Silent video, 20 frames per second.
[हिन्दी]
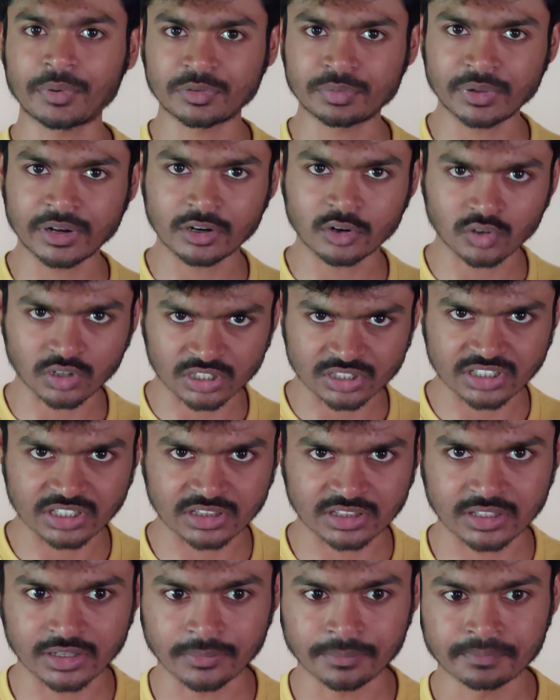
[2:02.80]
एफ पे रिकॉर्ड कर
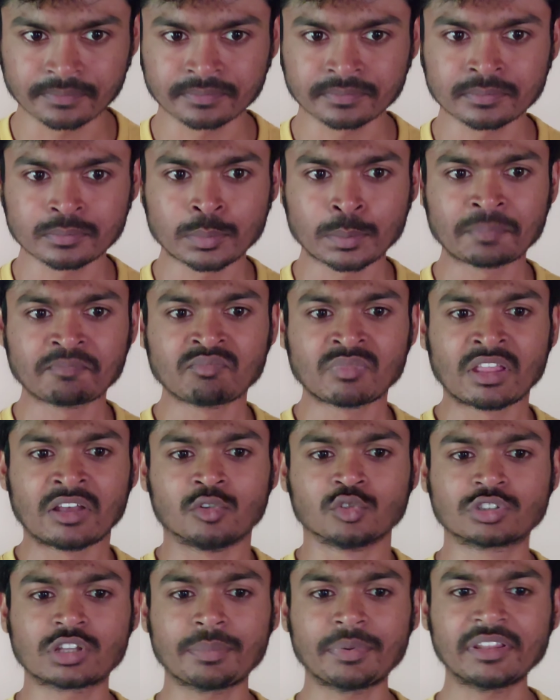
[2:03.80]
सकते हैं
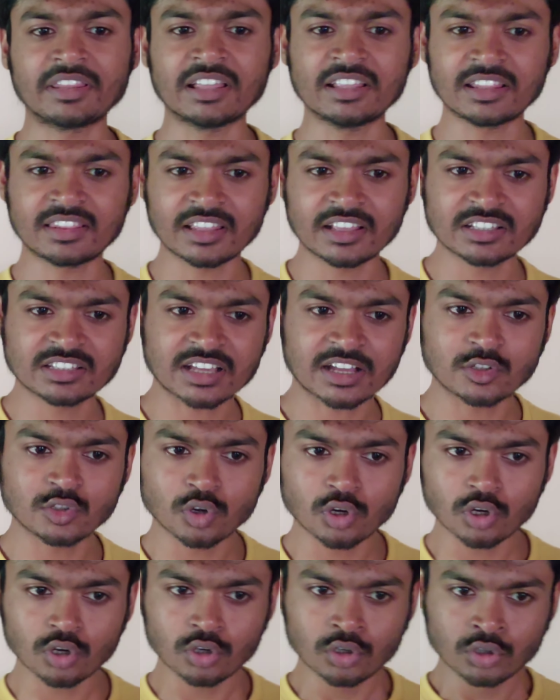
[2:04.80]
उसके बाद आ जाता है इसका
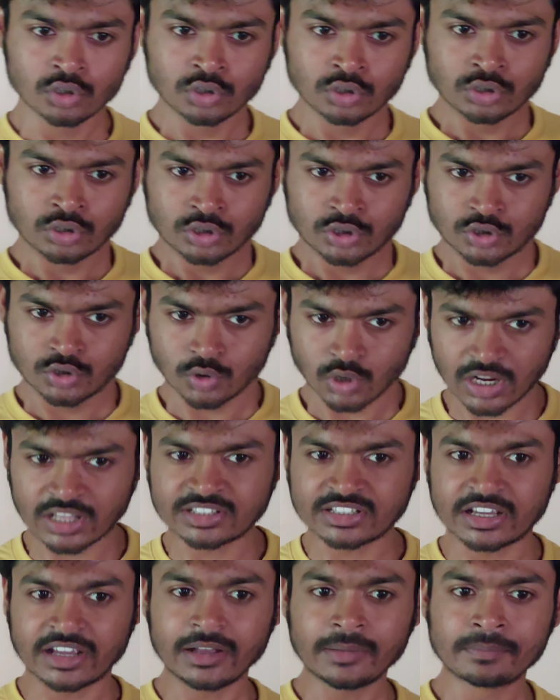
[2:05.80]
जो
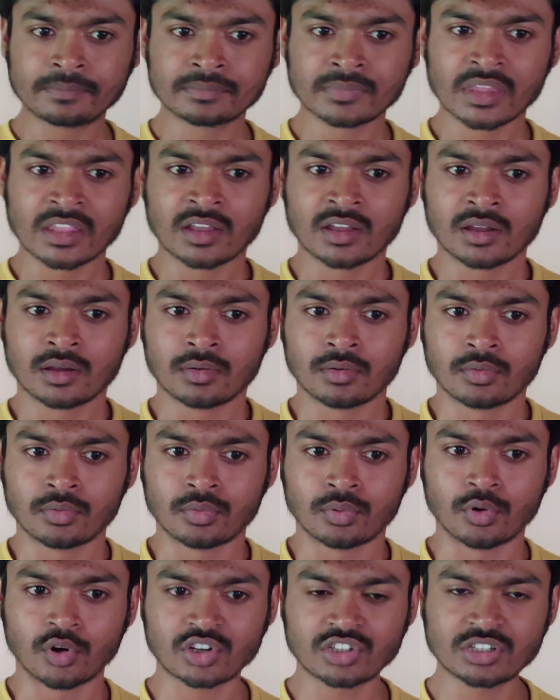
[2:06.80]
स्टोरेज है
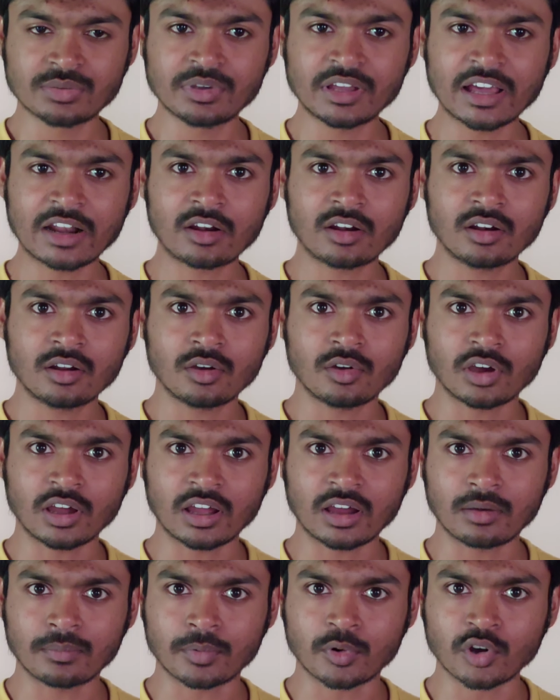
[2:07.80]
फोर जी बी आर
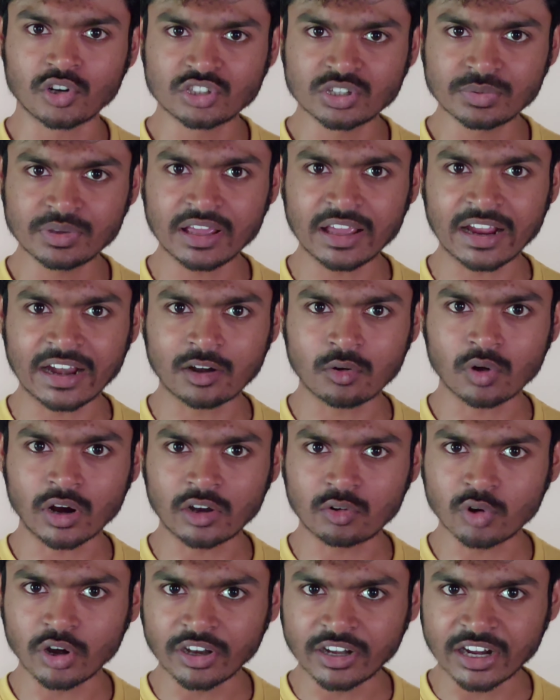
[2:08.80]
फोर जी बी एंड
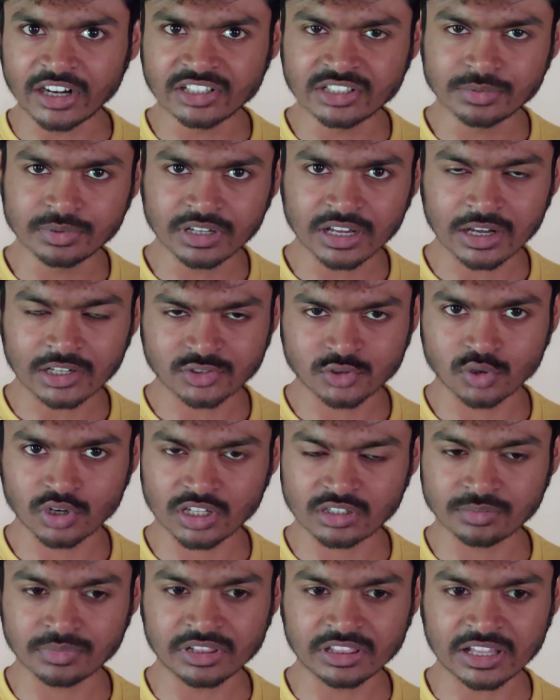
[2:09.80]
वन ट्वेंटी एट जी बी का
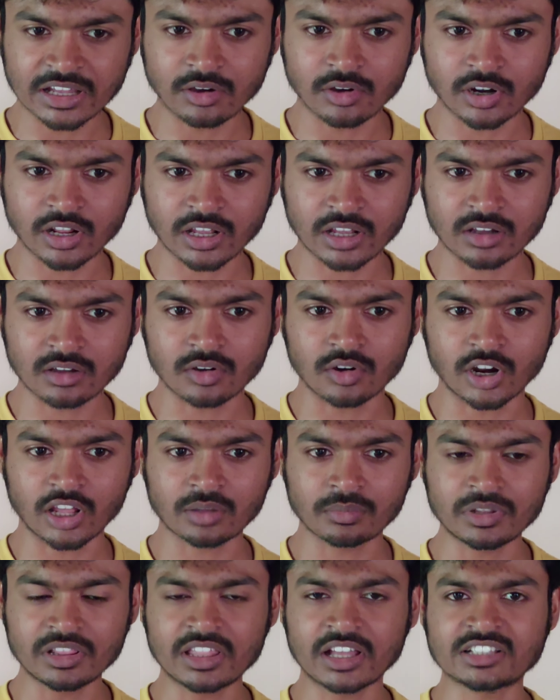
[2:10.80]
स्टोरेज मिलता है और एक
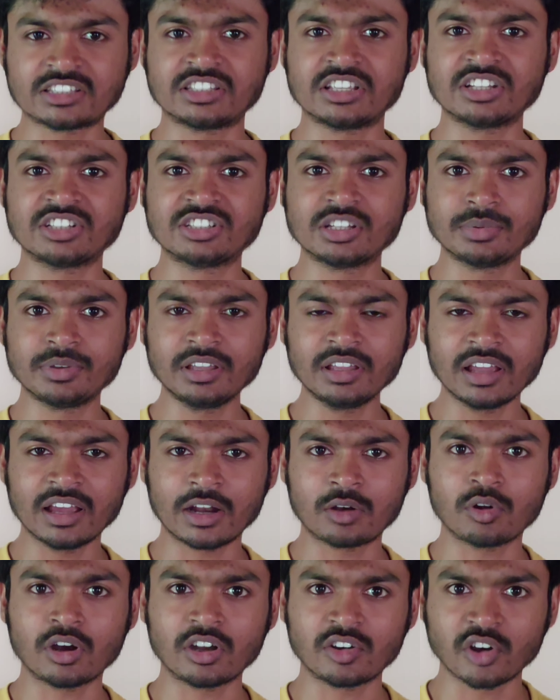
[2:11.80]
और एक मिलता है सिक्स जी बी
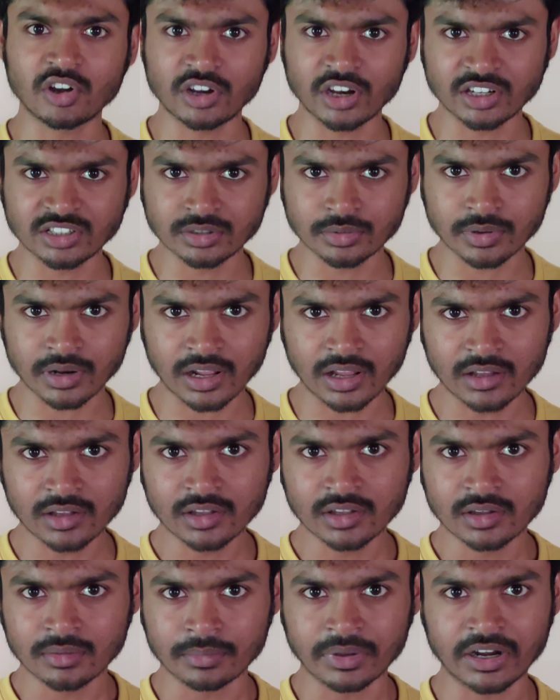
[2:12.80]
एंड वन ट्वेंटी एट जी बी वाला
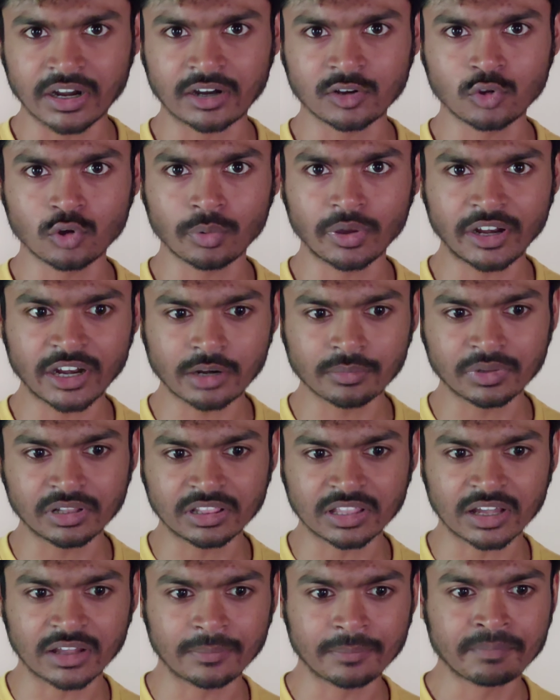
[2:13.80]
वेरियंट दो वेरियंट
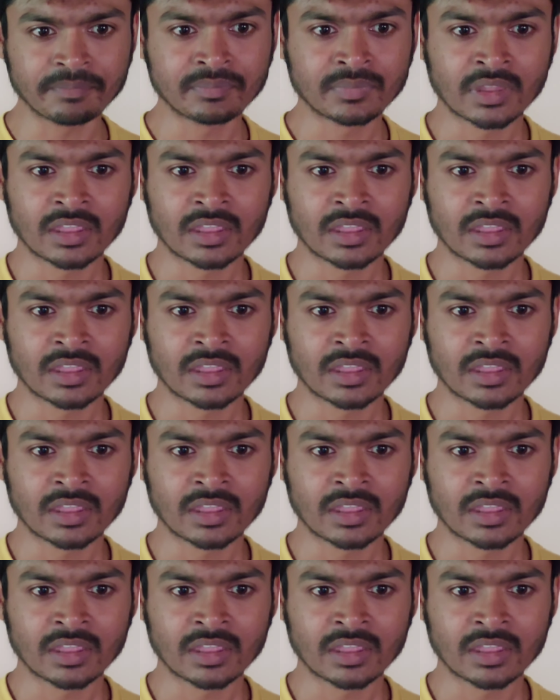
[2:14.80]
मिलता है